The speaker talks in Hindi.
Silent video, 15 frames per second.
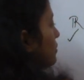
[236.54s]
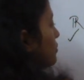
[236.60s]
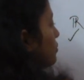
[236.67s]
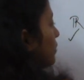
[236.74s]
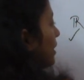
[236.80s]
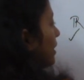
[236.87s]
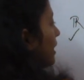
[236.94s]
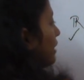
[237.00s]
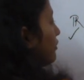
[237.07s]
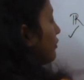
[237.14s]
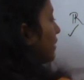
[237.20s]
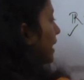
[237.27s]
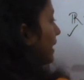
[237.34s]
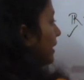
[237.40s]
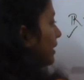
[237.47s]
जो कि
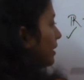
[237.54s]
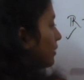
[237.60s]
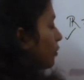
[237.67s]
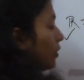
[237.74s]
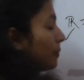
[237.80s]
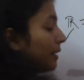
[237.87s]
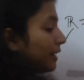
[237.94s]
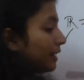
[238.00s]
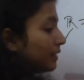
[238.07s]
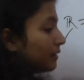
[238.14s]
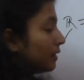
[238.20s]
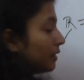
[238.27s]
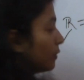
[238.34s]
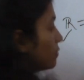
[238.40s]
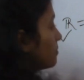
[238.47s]
इन्फिनाइट कोई भी
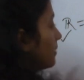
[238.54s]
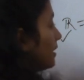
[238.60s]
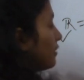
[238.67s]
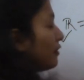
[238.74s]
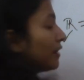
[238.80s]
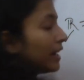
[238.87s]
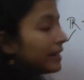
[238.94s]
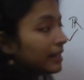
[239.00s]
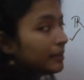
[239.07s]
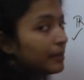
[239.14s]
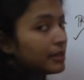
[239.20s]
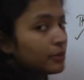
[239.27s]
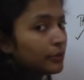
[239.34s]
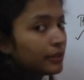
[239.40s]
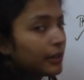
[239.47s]
इंटरवल है उसमें इन्फिनाइट
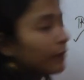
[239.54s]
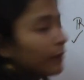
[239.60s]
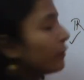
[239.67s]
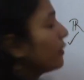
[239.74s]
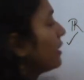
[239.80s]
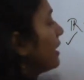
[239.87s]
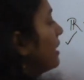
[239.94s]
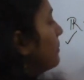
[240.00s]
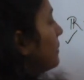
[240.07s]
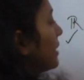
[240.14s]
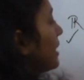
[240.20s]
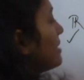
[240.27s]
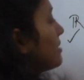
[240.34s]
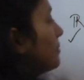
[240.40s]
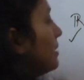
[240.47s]
एलिमेंट्स होते हैं वो रियल नंबर
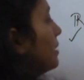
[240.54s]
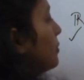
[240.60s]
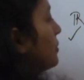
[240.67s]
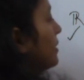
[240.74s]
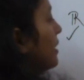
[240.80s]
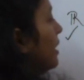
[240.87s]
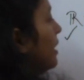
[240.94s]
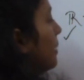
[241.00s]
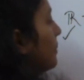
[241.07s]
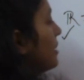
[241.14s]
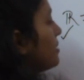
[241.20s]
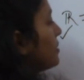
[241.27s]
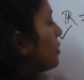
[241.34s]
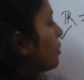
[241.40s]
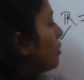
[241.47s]
के सिमिलर होते हैं हमने
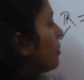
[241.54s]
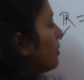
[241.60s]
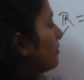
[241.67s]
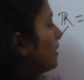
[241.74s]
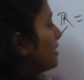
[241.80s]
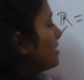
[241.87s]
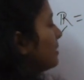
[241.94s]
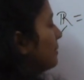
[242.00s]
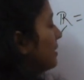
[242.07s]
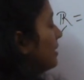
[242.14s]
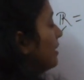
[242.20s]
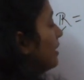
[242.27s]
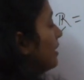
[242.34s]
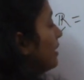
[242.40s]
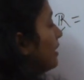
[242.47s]
जीरो को वन
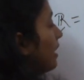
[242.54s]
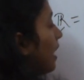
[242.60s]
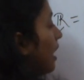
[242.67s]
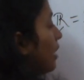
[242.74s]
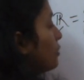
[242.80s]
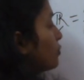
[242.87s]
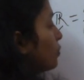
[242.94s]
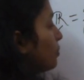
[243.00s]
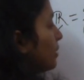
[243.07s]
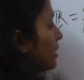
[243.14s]
सिमिलर आर शो भी